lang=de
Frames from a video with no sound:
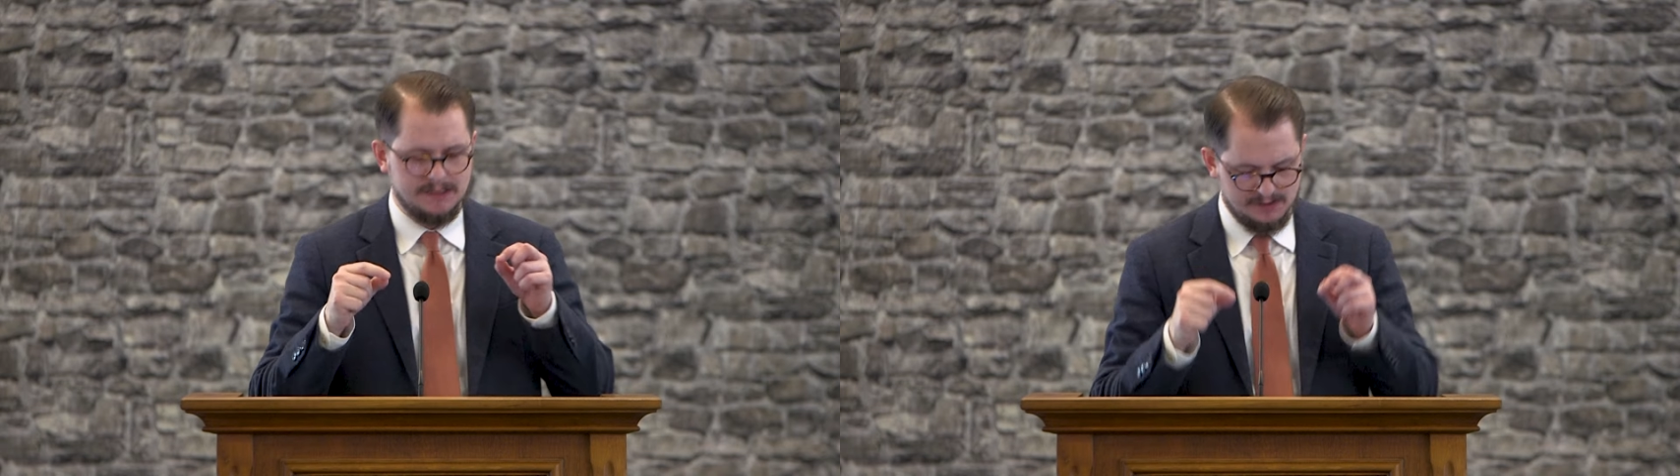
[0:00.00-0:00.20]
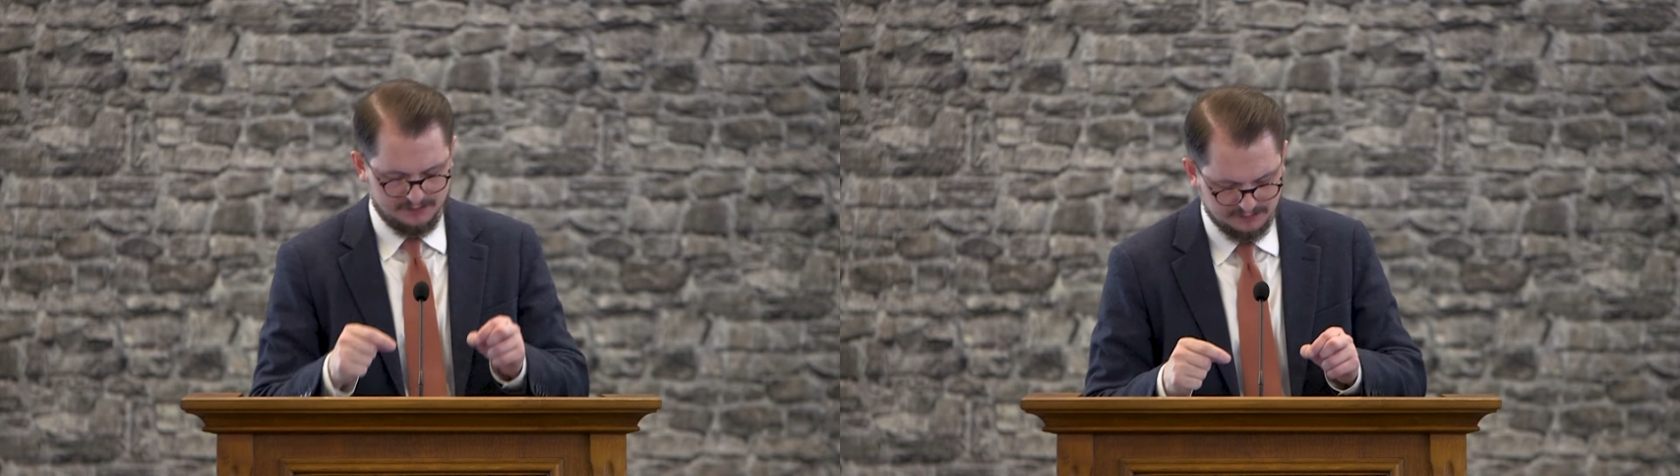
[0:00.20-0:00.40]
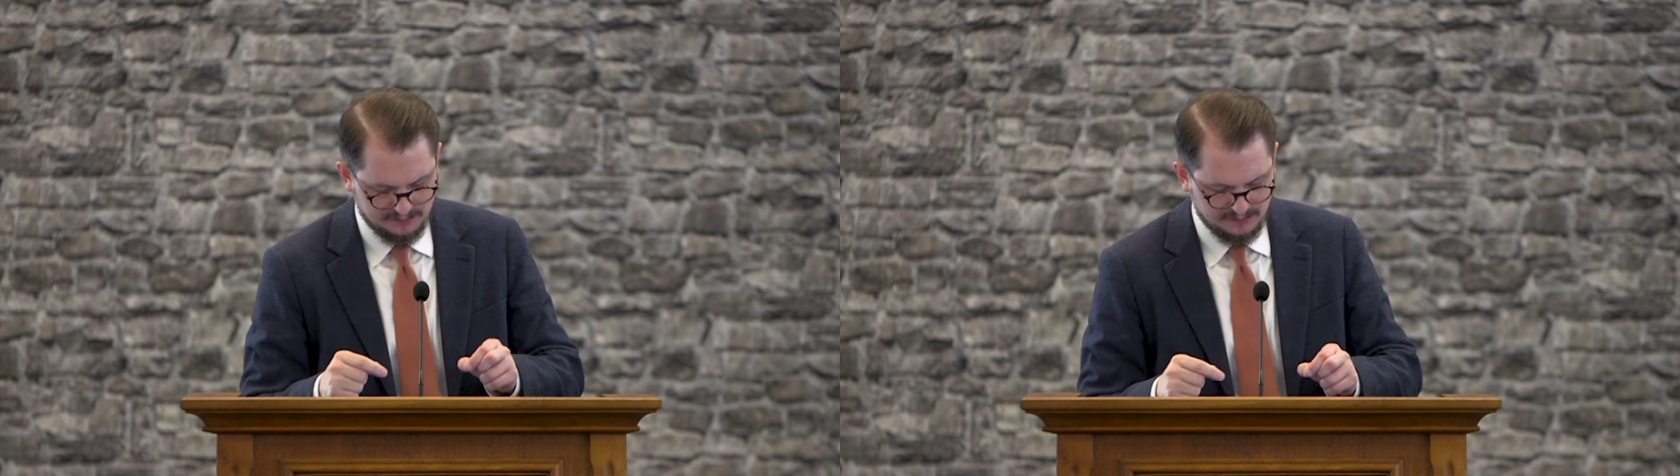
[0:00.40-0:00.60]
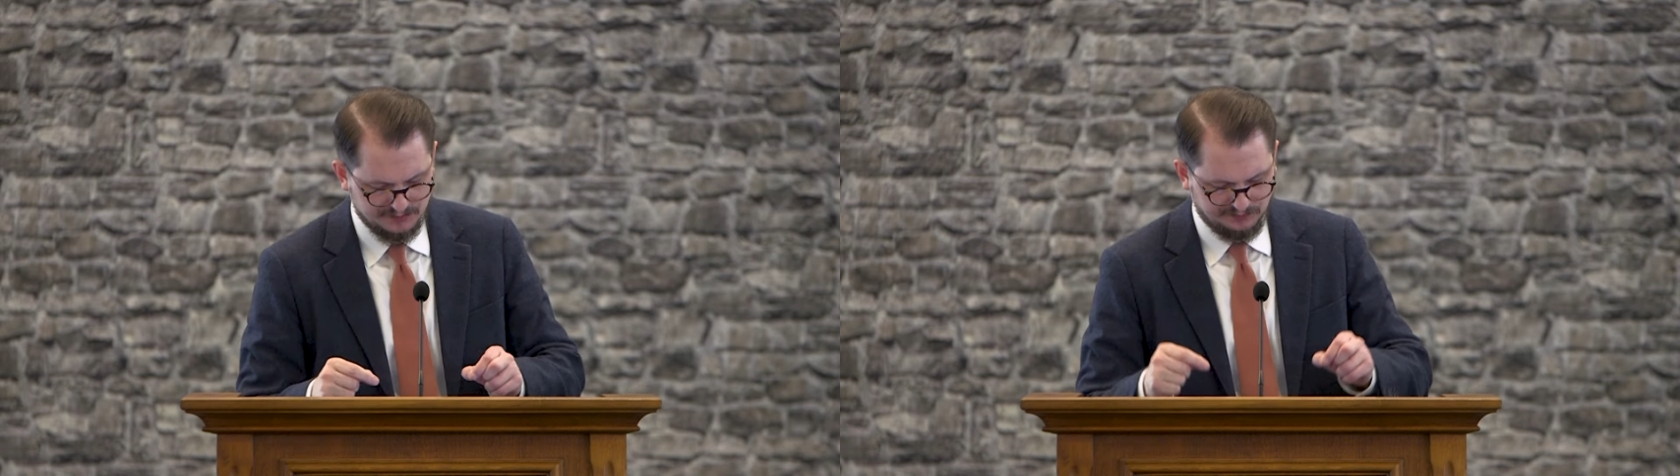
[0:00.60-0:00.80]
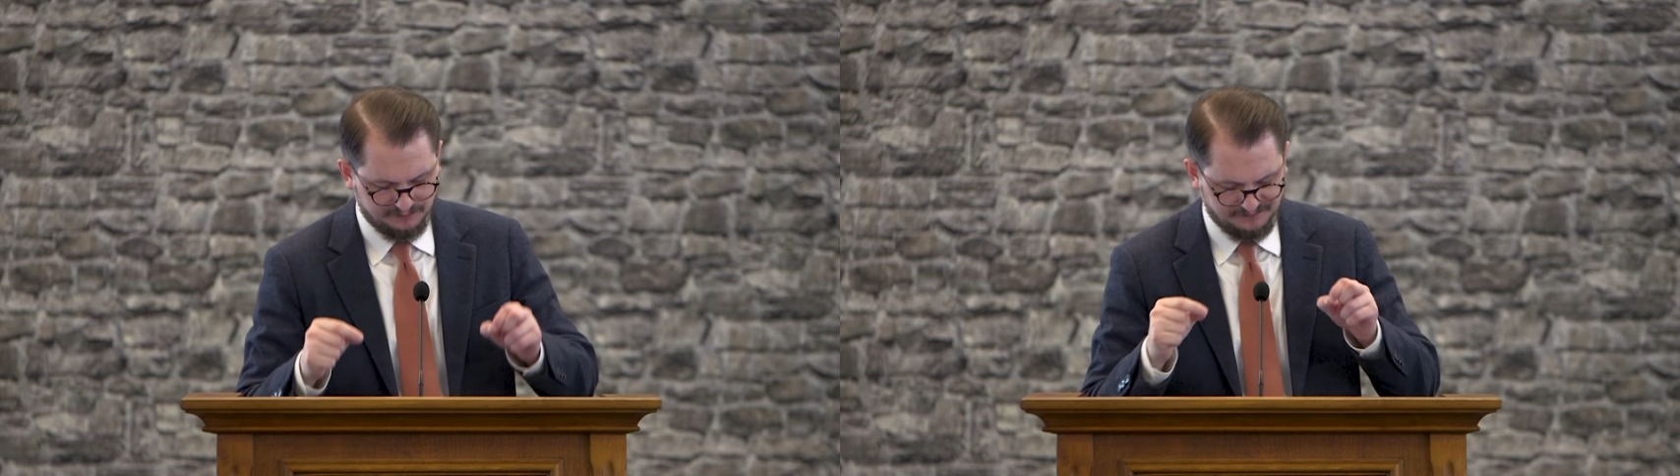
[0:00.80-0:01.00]
hier
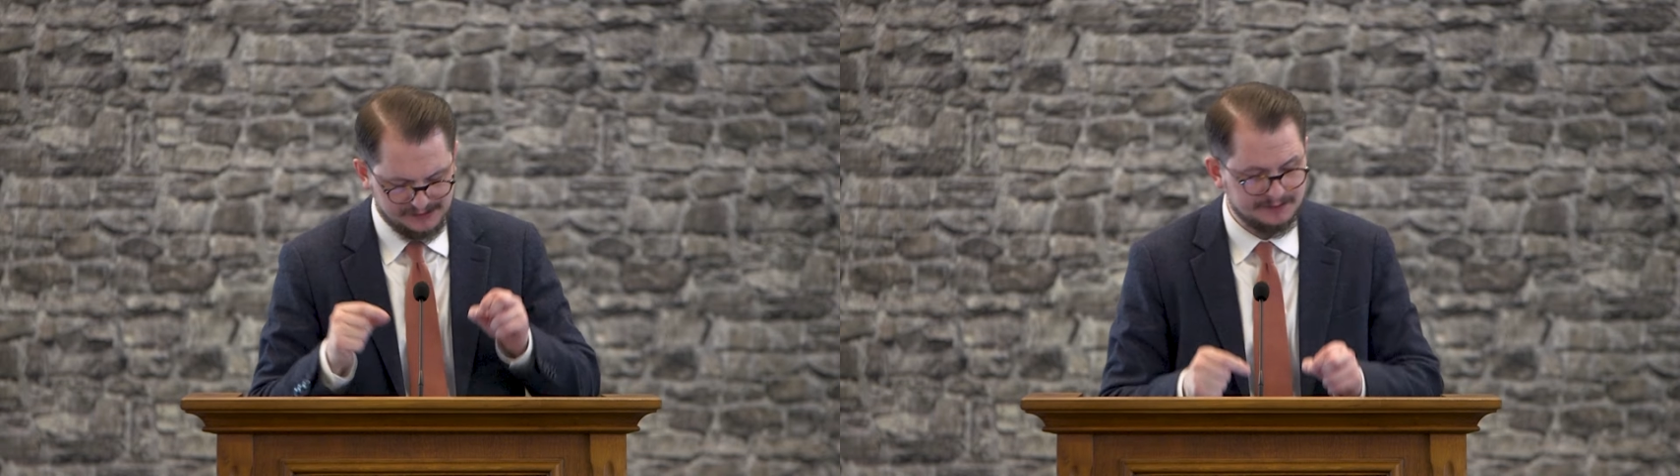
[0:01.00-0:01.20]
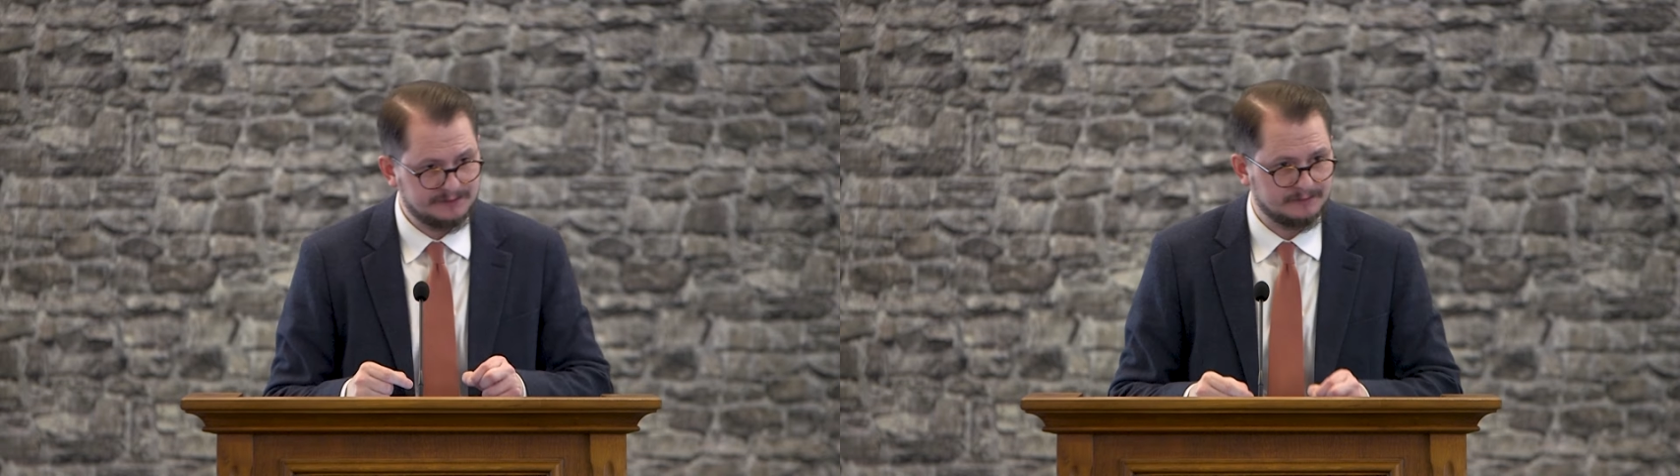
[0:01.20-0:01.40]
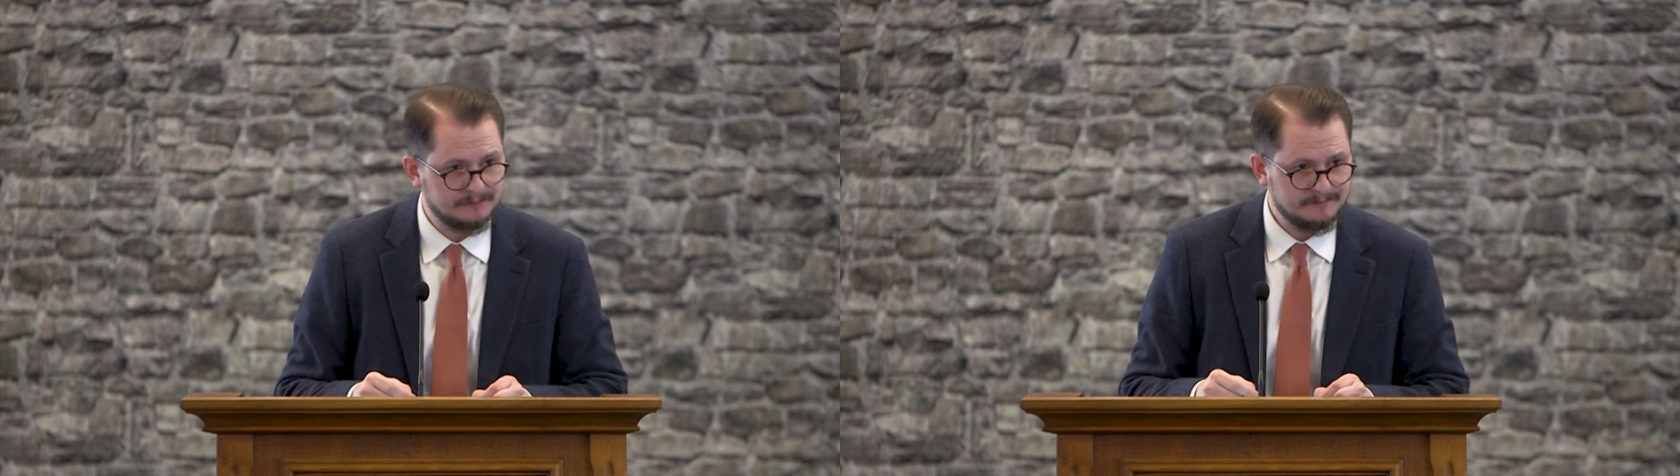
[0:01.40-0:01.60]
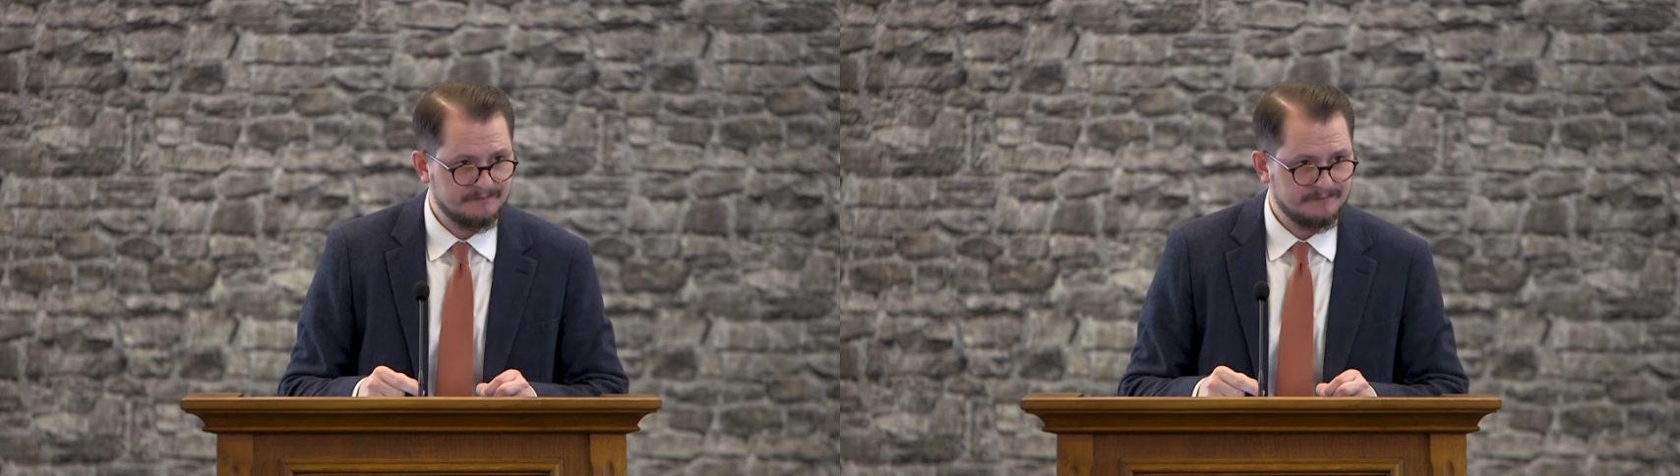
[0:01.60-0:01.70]
zu Pfingsten